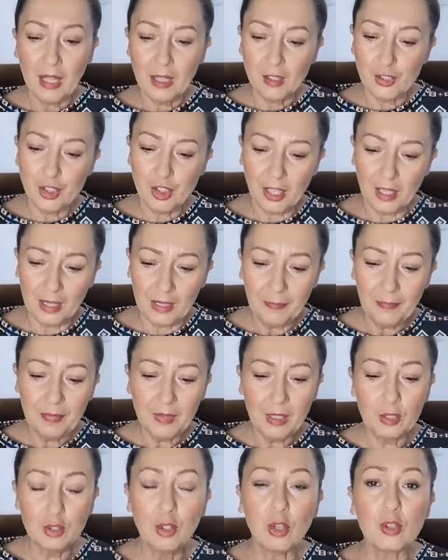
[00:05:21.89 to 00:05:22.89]
że
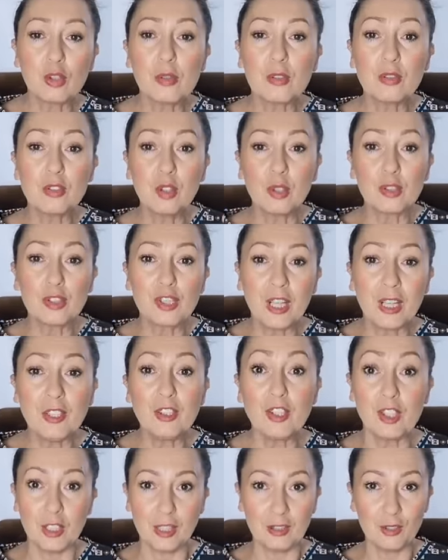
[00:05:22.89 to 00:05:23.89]
do, do
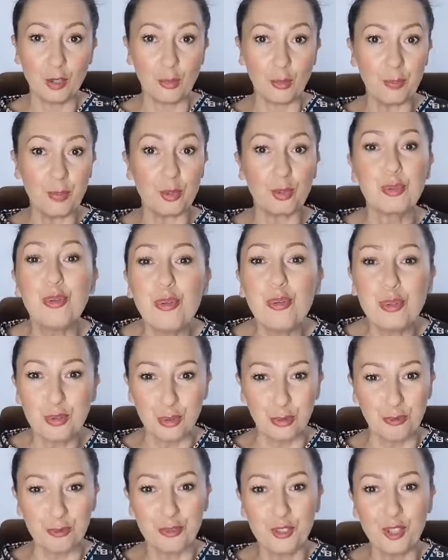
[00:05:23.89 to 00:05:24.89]
rzeczy, do
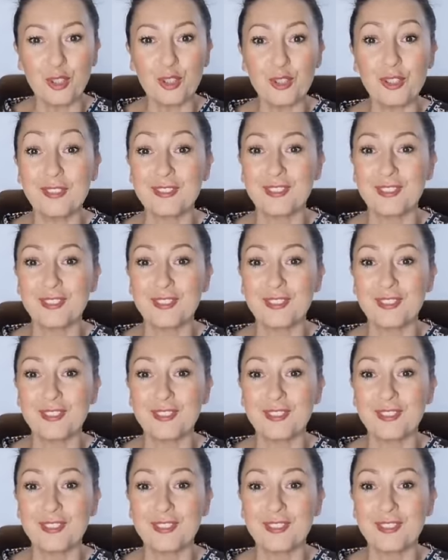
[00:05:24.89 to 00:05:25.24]
produktów, do,